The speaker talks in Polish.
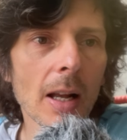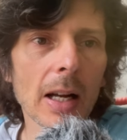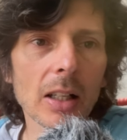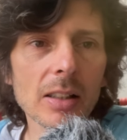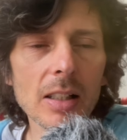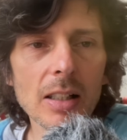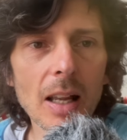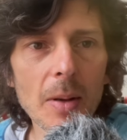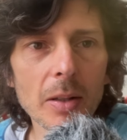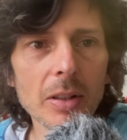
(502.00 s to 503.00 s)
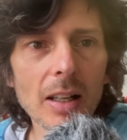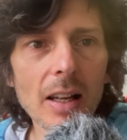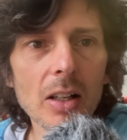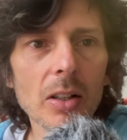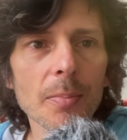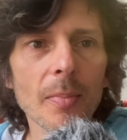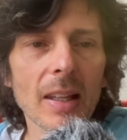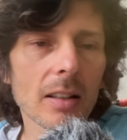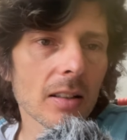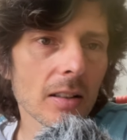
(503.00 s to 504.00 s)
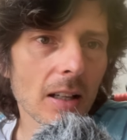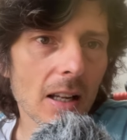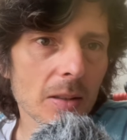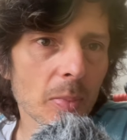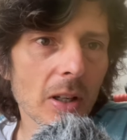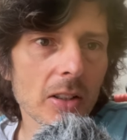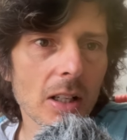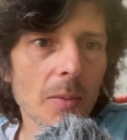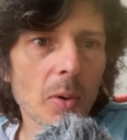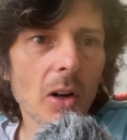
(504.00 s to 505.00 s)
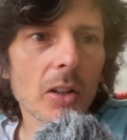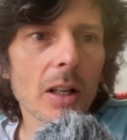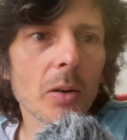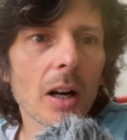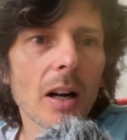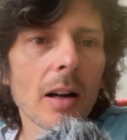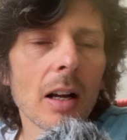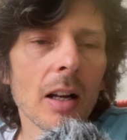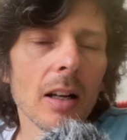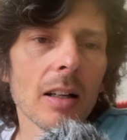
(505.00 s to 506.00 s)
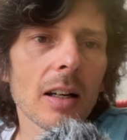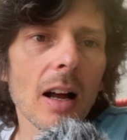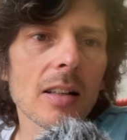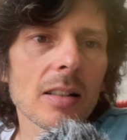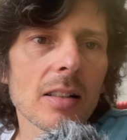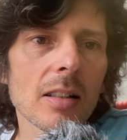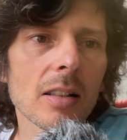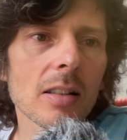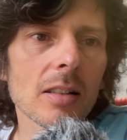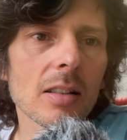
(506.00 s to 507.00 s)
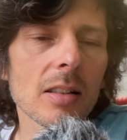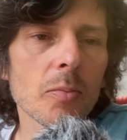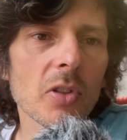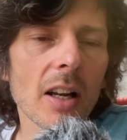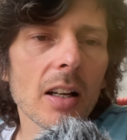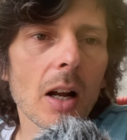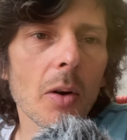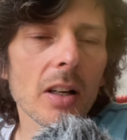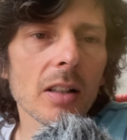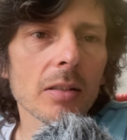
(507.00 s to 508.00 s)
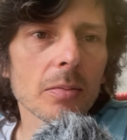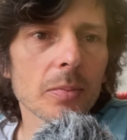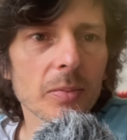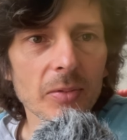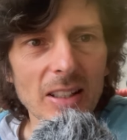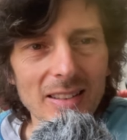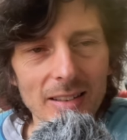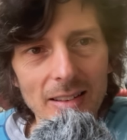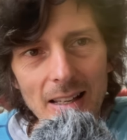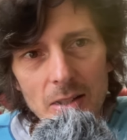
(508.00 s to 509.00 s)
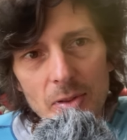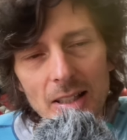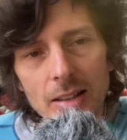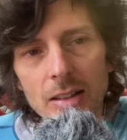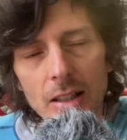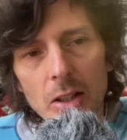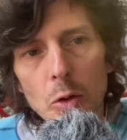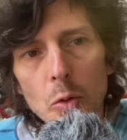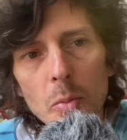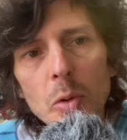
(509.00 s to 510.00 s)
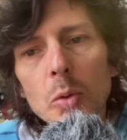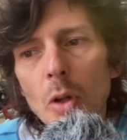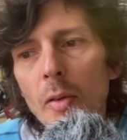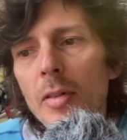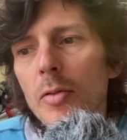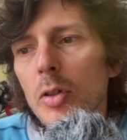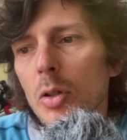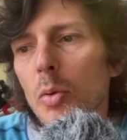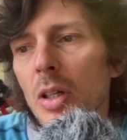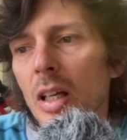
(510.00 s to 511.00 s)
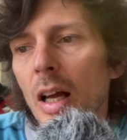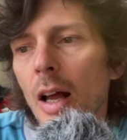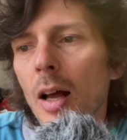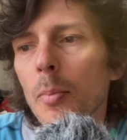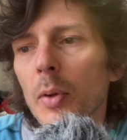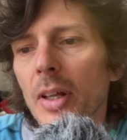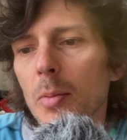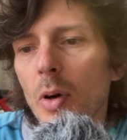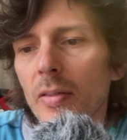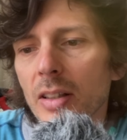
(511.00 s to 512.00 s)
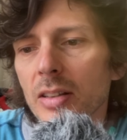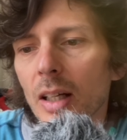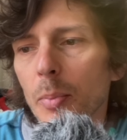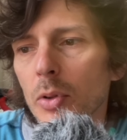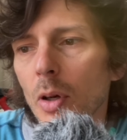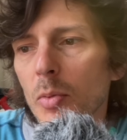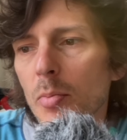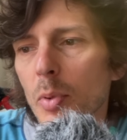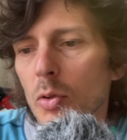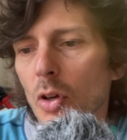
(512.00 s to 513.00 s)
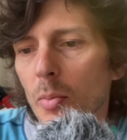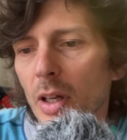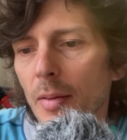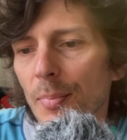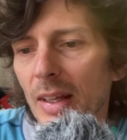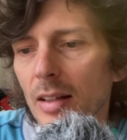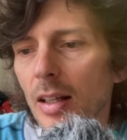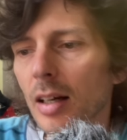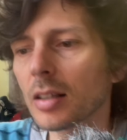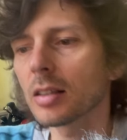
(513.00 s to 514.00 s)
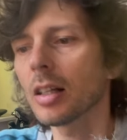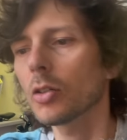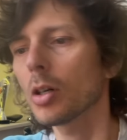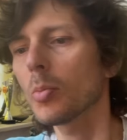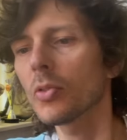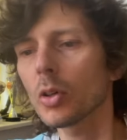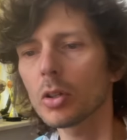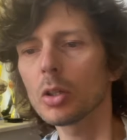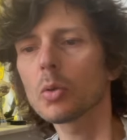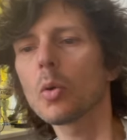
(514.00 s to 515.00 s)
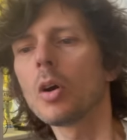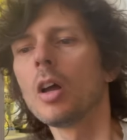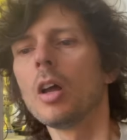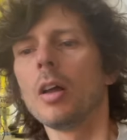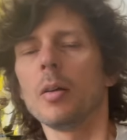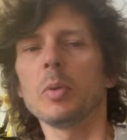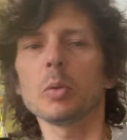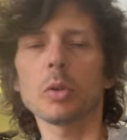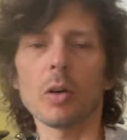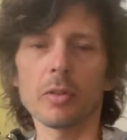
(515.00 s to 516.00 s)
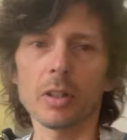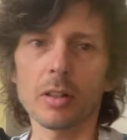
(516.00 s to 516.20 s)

on nie miał daleko. Raz Pogaczara pokonał, a raz y, z nim przegrał, ale więc jest w stanie te kilkuminutowe wysiłki podejmować na podobnym poziomie. I teraz dlaczego mówię o kilkuminutowych